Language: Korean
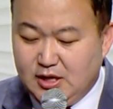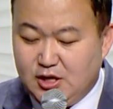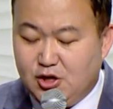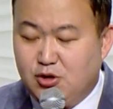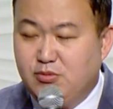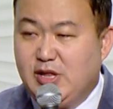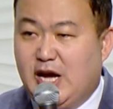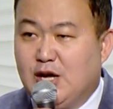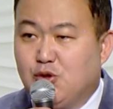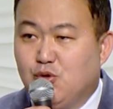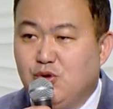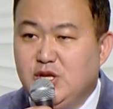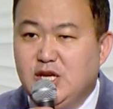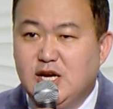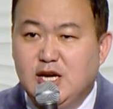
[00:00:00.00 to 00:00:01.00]
여러분
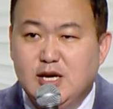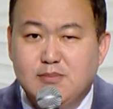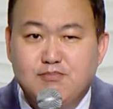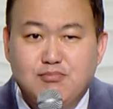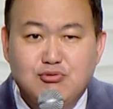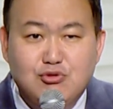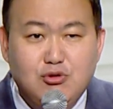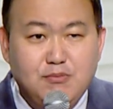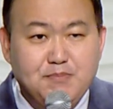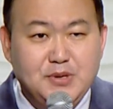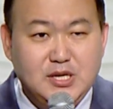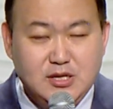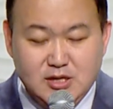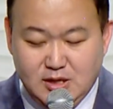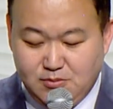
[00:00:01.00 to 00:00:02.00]
아도니아의
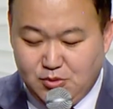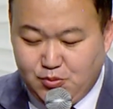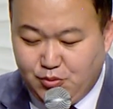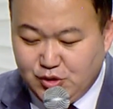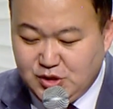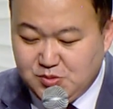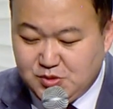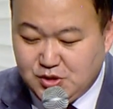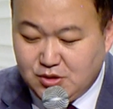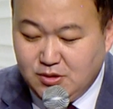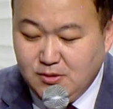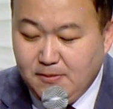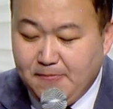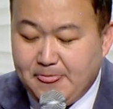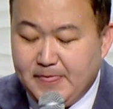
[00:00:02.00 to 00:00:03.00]
프로필을 한번
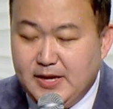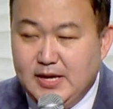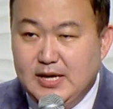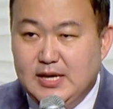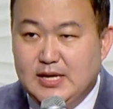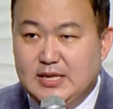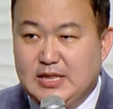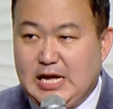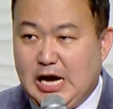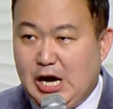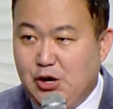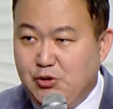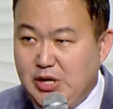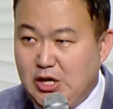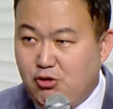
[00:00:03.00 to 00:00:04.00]
보십시오.
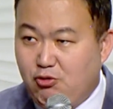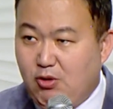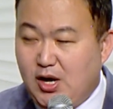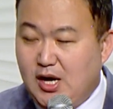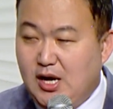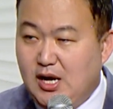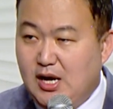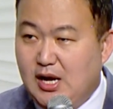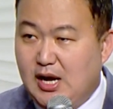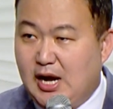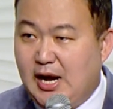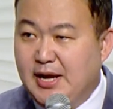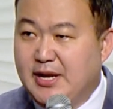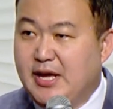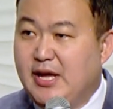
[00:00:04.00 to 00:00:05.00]
다윗과
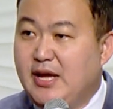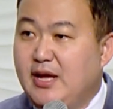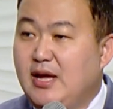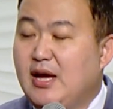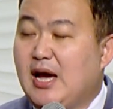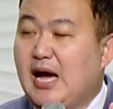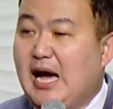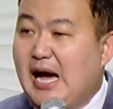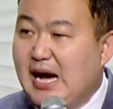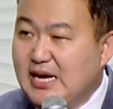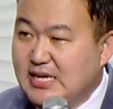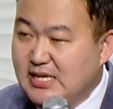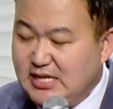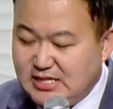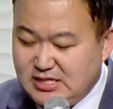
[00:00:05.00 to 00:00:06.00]
아내
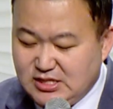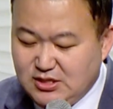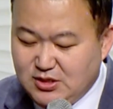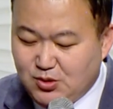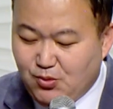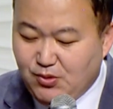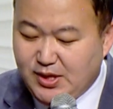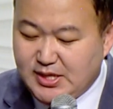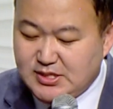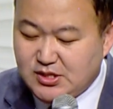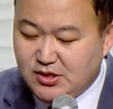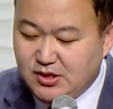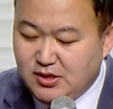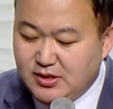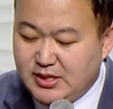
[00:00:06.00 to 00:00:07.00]
핫깃을
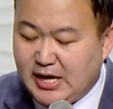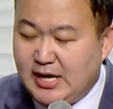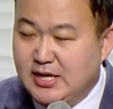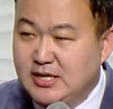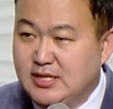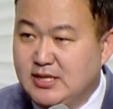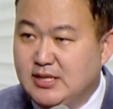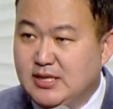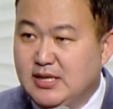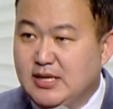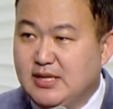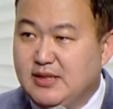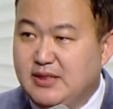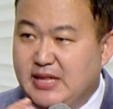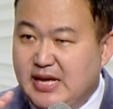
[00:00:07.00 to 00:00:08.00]
통해서 낳은
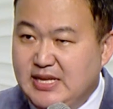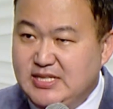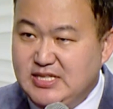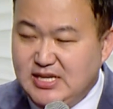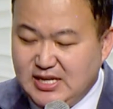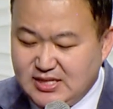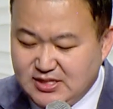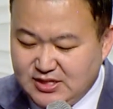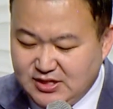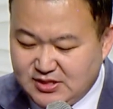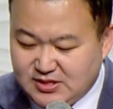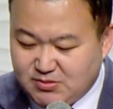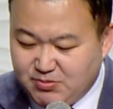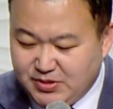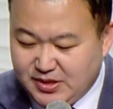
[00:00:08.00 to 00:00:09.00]
넷째
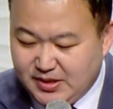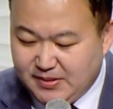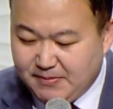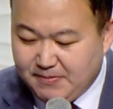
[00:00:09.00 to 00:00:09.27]
아들이었습니다.